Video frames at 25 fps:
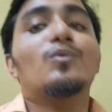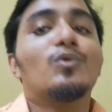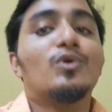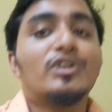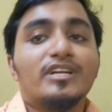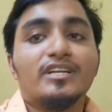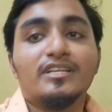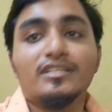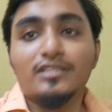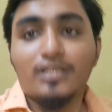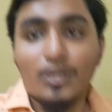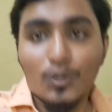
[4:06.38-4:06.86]

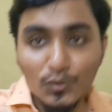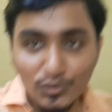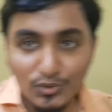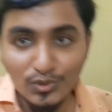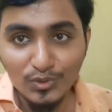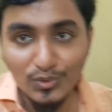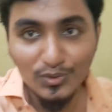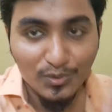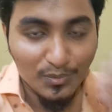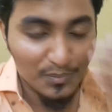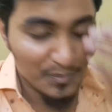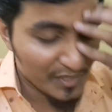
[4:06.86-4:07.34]
ஒரு
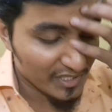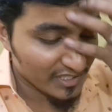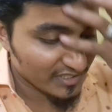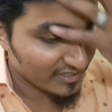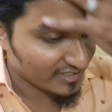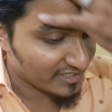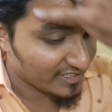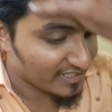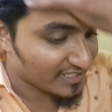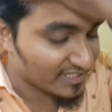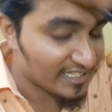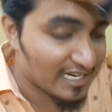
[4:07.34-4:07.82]
தௌசண்ட்
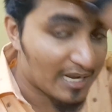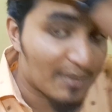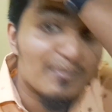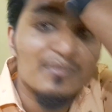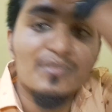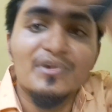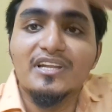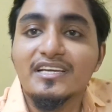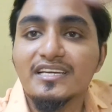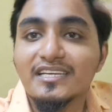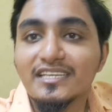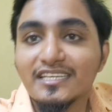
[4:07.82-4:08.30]
ருபீஸ்க்கு
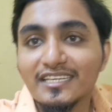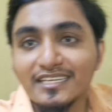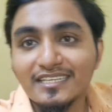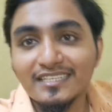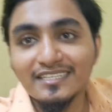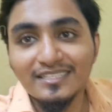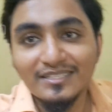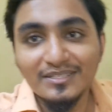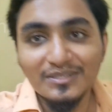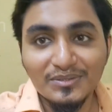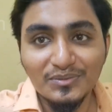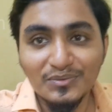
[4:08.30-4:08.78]
நம்மளுக்கு
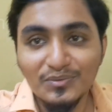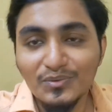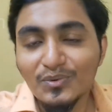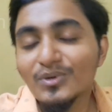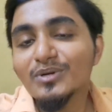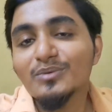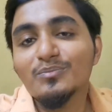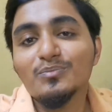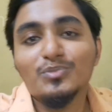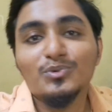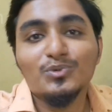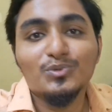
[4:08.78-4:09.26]

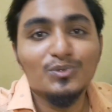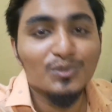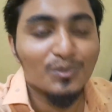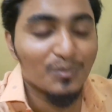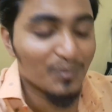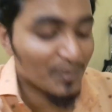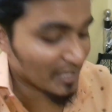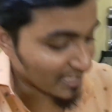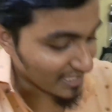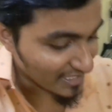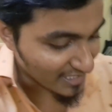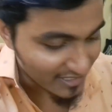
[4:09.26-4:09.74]
ஒரு புது
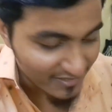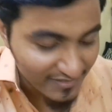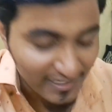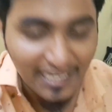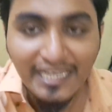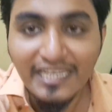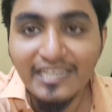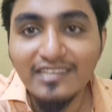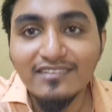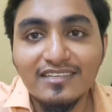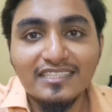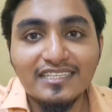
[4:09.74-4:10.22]
பெட்டு
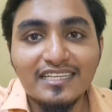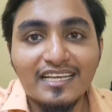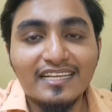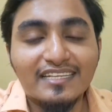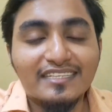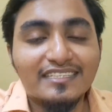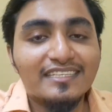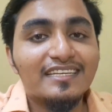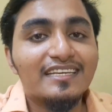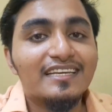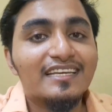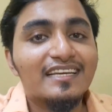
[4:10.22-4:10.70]
வாங்கிட்டு
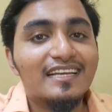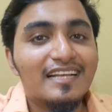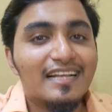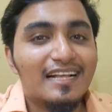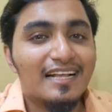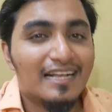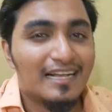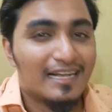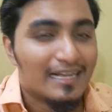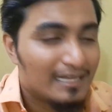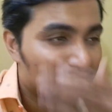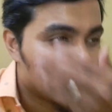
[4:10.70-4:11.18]
வந்தாச்சு
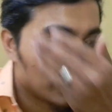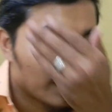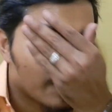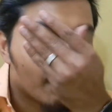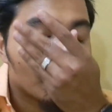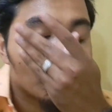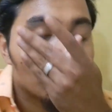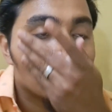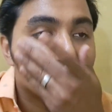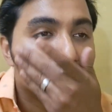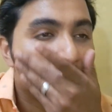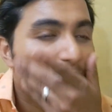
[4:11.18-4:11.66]

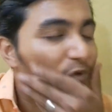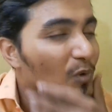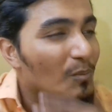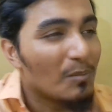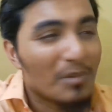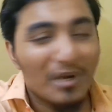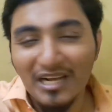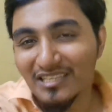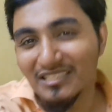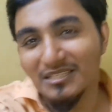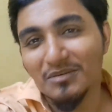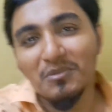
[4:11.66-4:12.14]

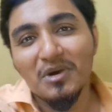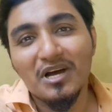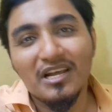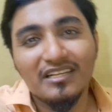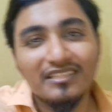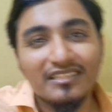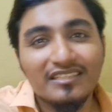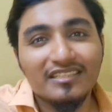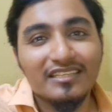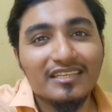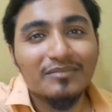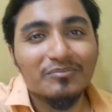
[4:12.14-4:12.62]
ரொம்ப கஷ்டமாக
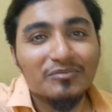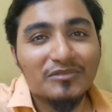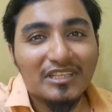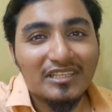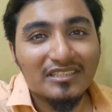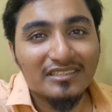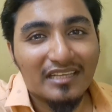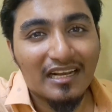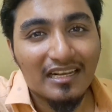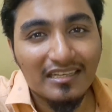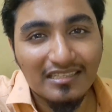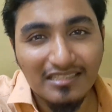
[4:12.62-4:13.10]
இருந்தது
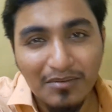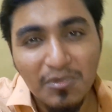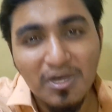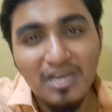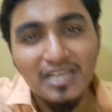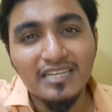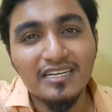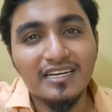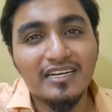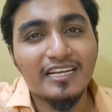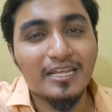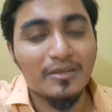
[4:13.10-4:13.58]
ச கஷ்டமாக
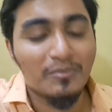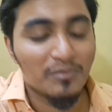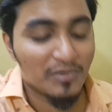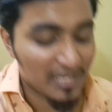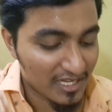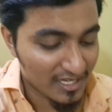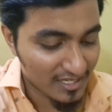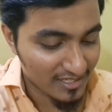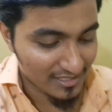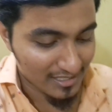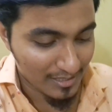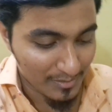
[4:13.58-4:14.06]
இருக்க
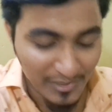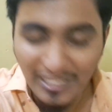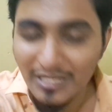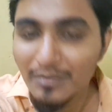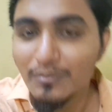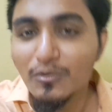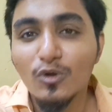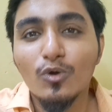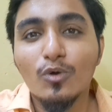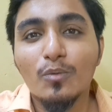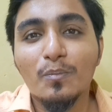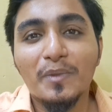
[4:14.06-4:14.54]
டைமில் நமக்கு
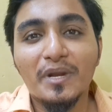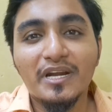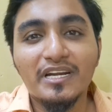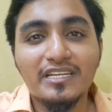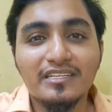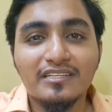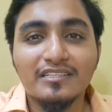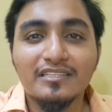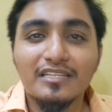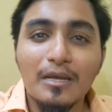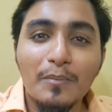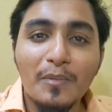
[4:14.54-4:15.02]
இந்த மாதிரி ஒரு பெட்டு
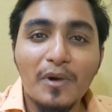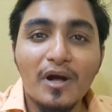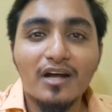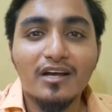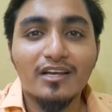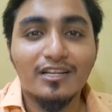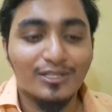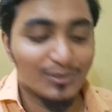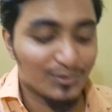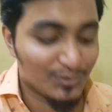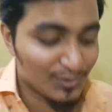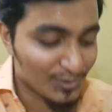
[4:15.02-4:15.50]
இருந்தால்
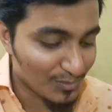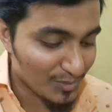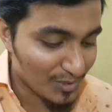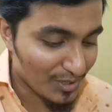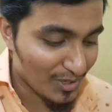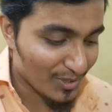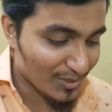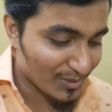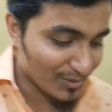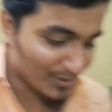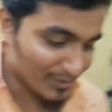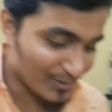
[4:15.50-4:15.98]
பார்க்கறதுக்கு
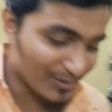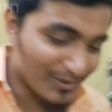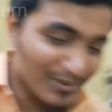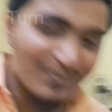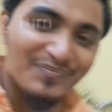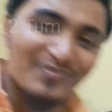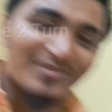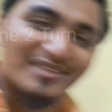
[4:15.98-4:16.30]
சூப்பராக இருக்கும்